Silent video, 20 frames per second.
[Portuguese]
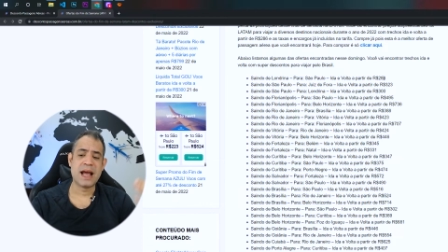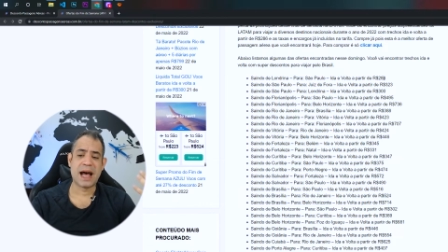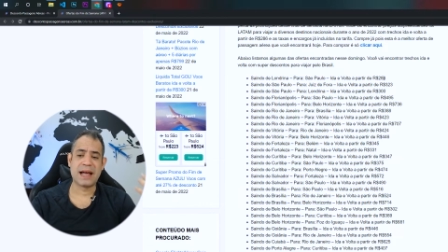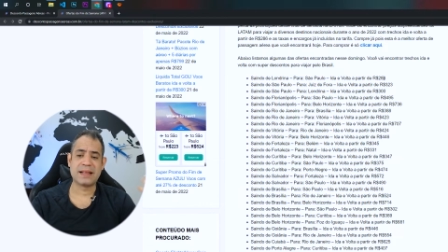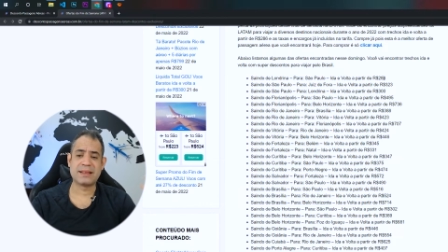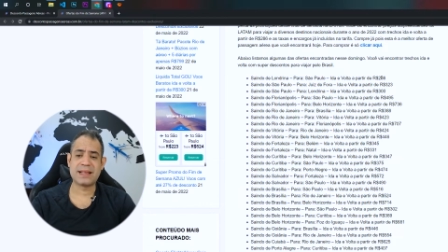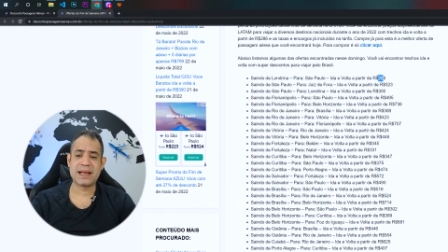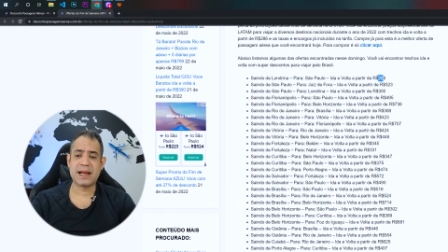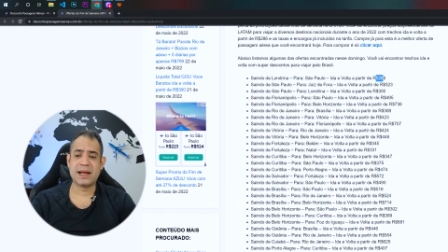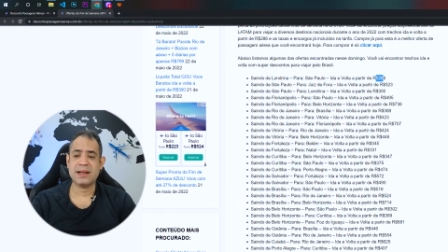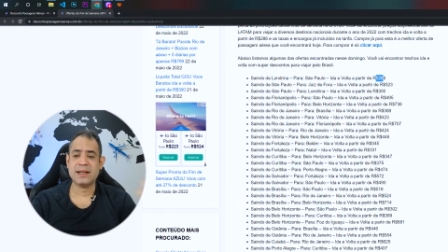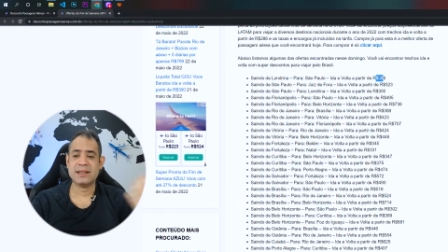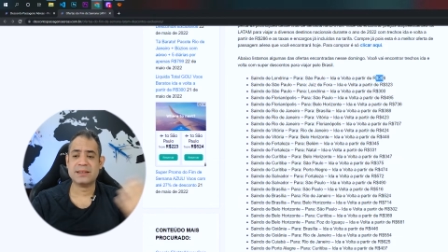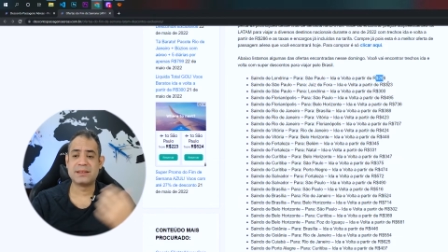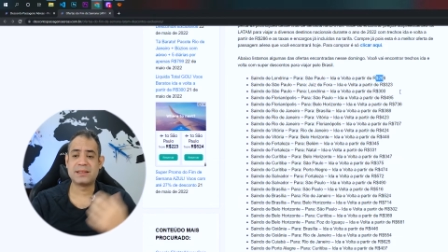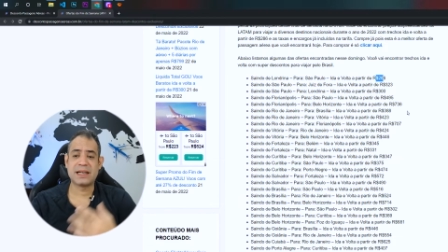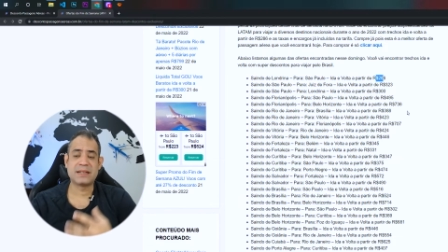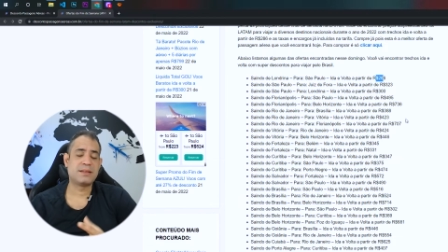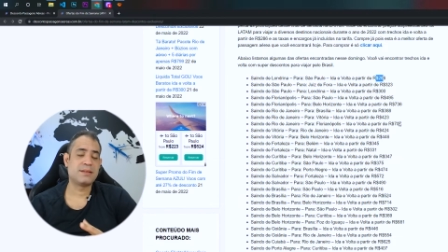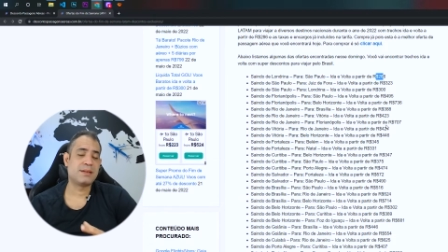até R$
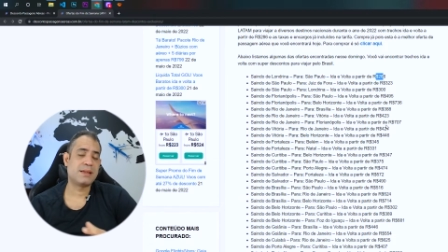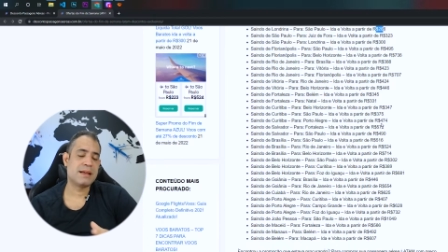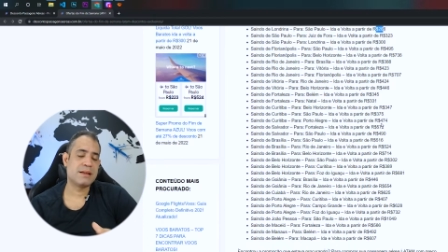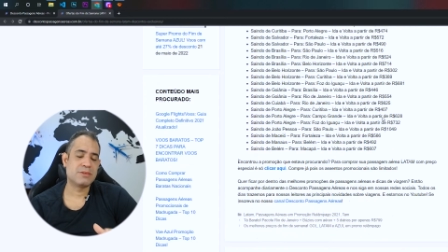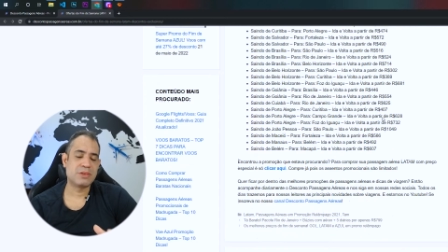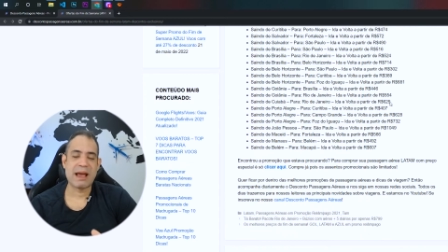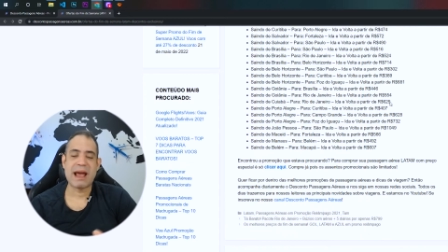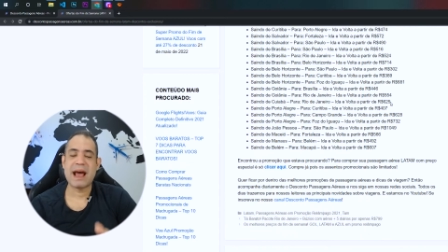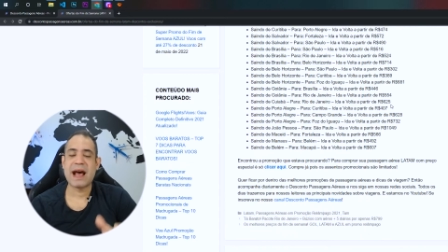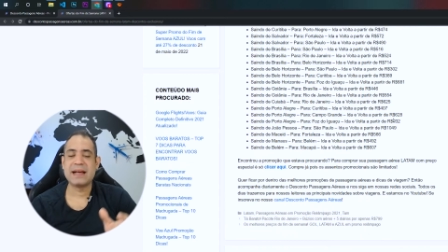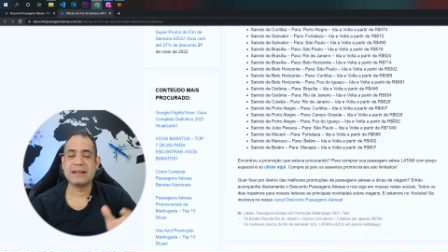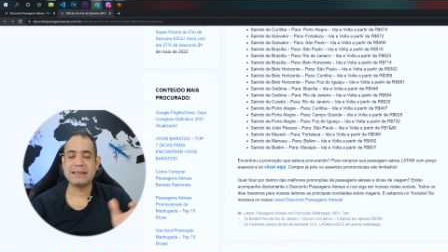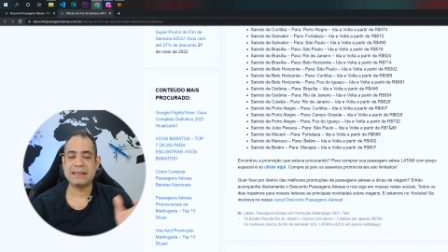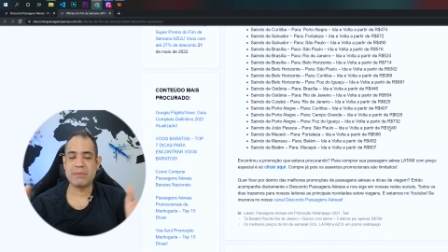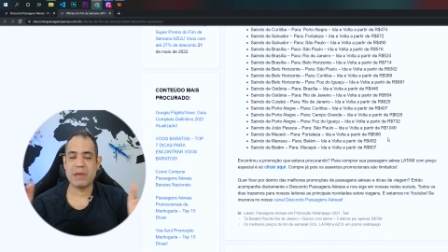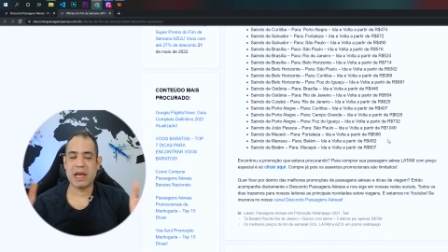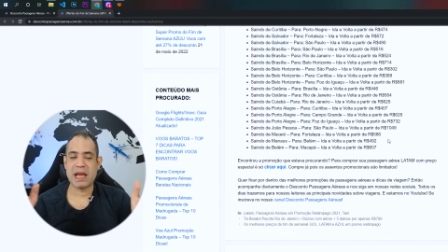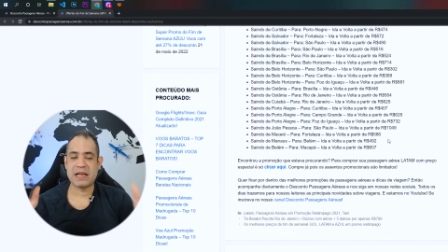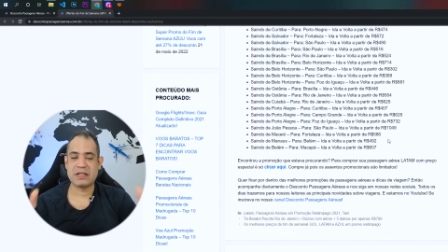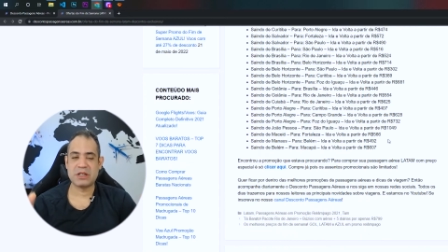700 reais em
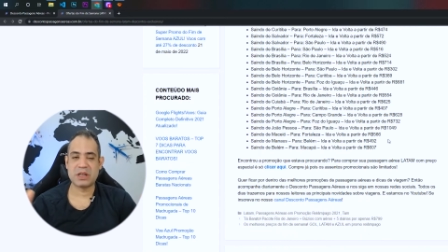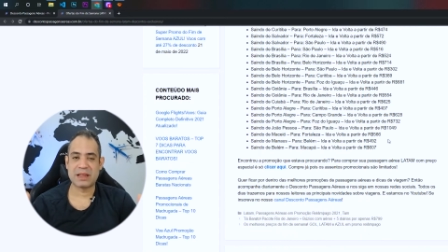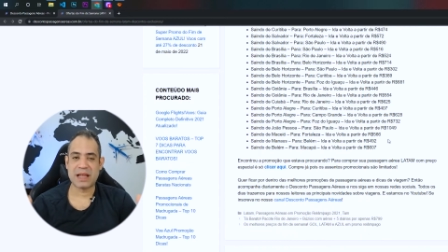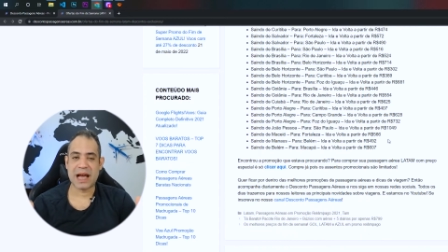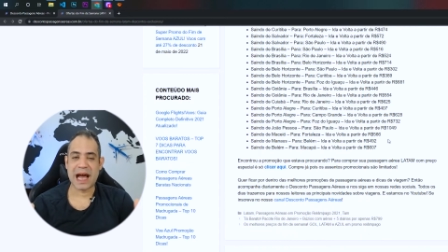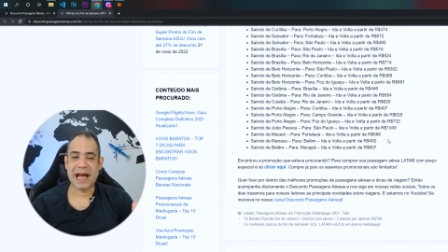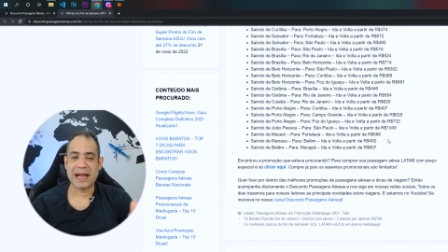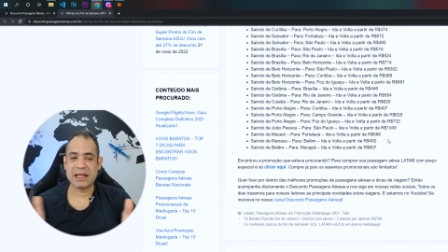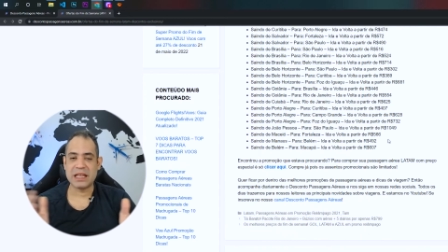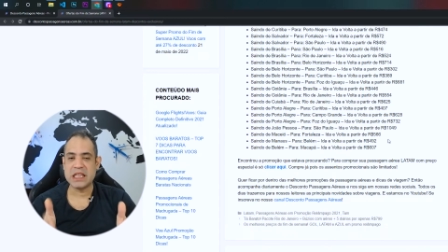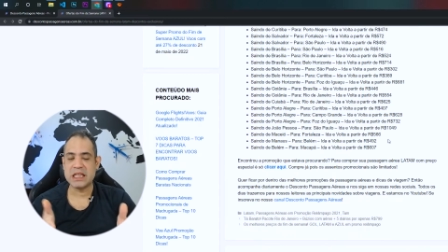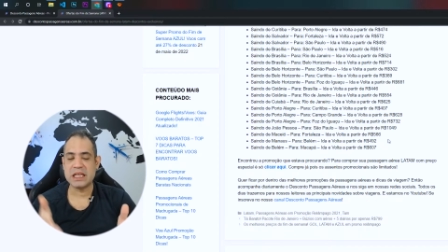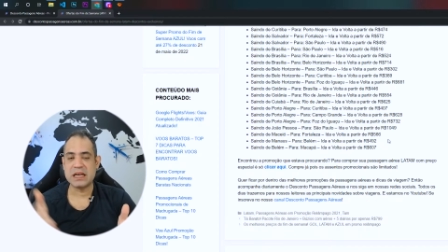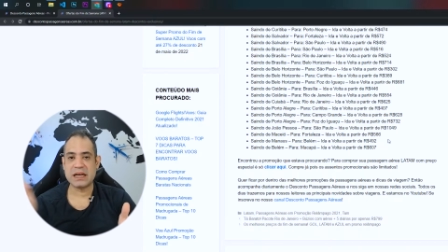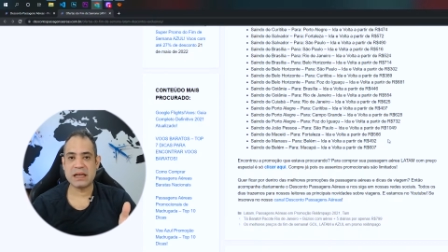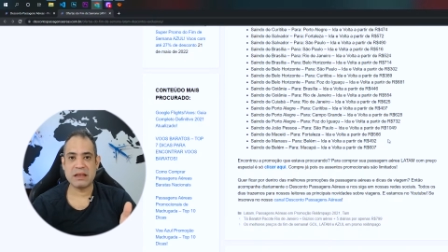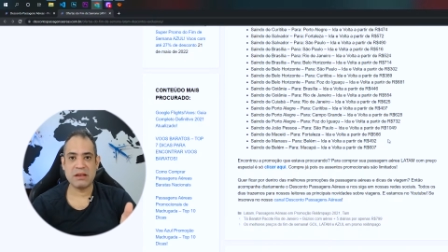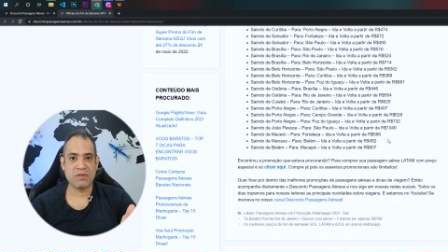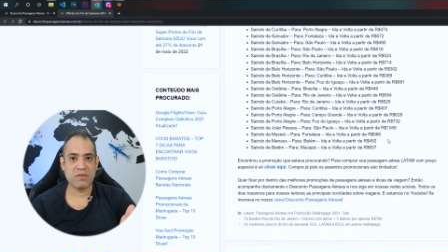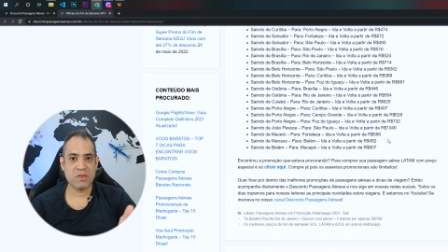média, tá?
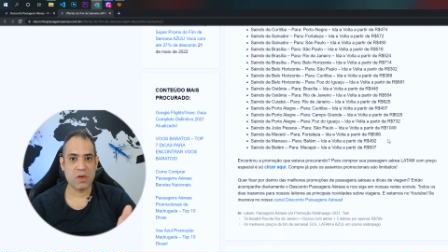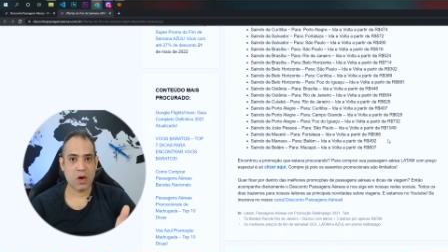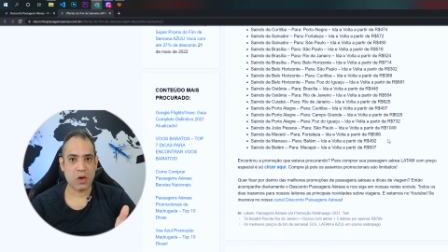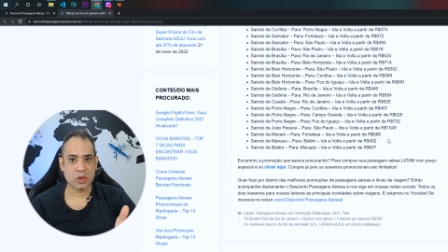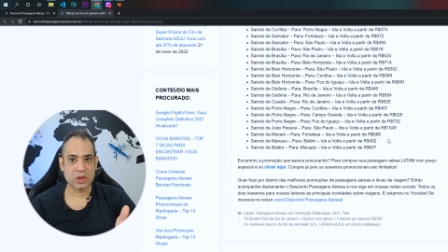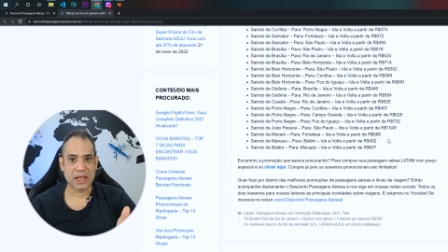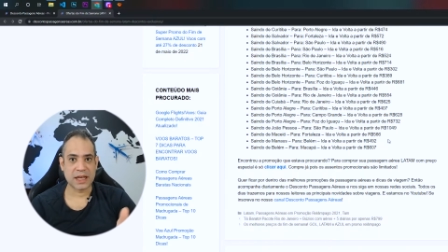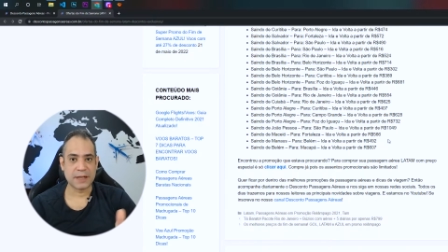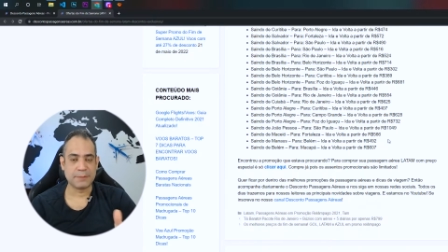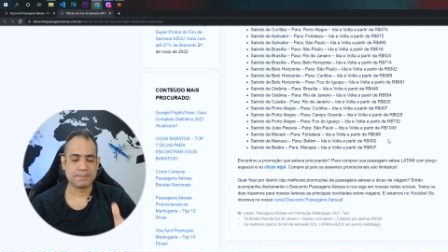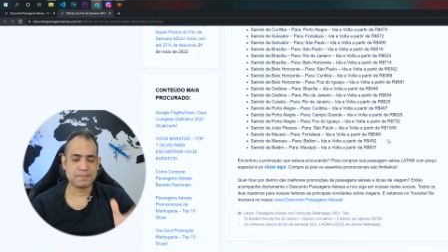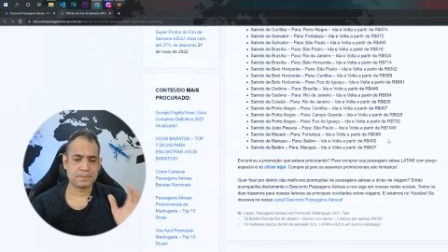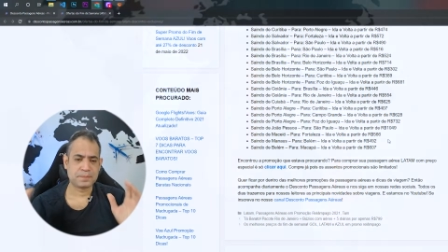Ida e volta.